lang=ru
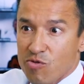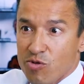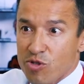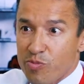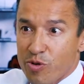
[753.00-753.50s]
То
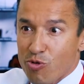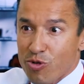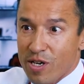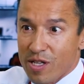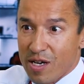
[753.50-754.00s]
есть
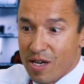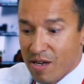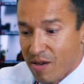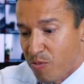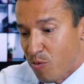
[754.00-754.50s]
природа,
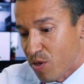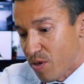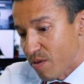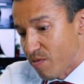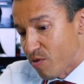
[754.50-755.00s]
она,
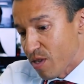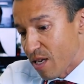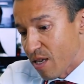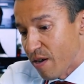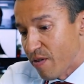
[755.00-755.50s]
помните, вот
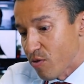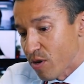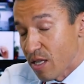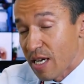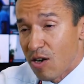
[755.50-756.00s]
я говорю,
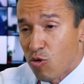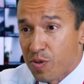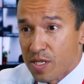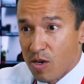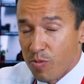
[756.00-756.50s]
Рэй Далио
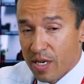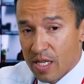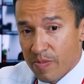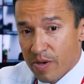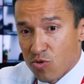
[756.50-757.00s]
писал про
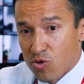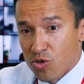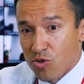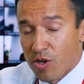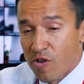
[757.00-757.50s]
это, про то,
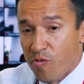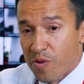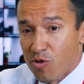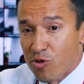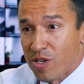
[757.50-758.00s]
что в
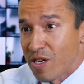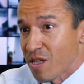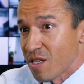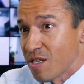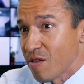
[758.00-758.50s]
природе
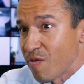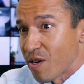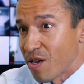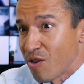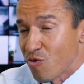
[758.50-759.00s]
нет
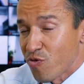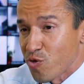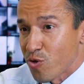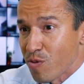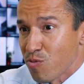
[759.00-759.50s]
цифр, но
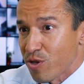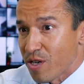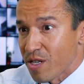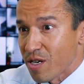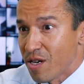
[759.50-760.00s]
все
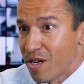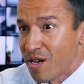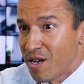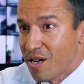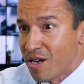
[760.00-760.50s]
работает.
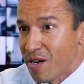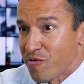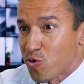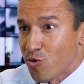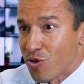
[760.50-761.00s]
Э,
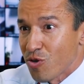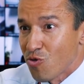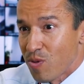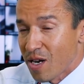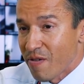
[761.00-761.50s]
все,
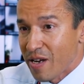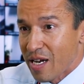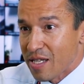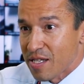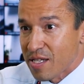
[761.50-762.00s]
грубо
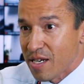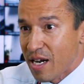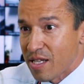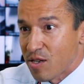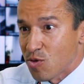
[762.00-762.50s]
говоря,
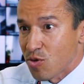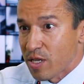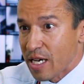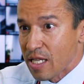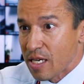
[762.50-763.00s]
достигает
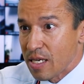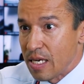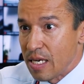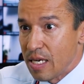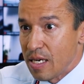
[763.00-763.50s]
результата,
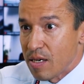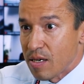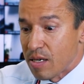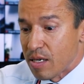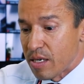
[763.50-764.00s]

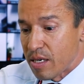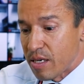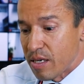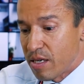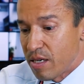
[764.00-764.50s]

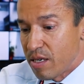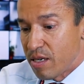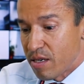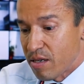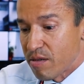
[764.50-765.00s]
э,
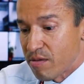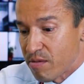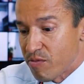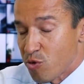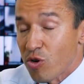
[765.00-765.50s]
и
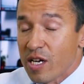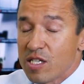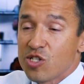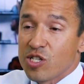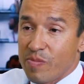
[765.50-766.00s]
все
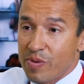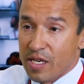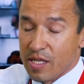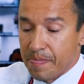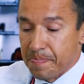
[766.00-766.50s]
органично
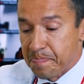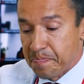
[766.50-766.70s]
при этом.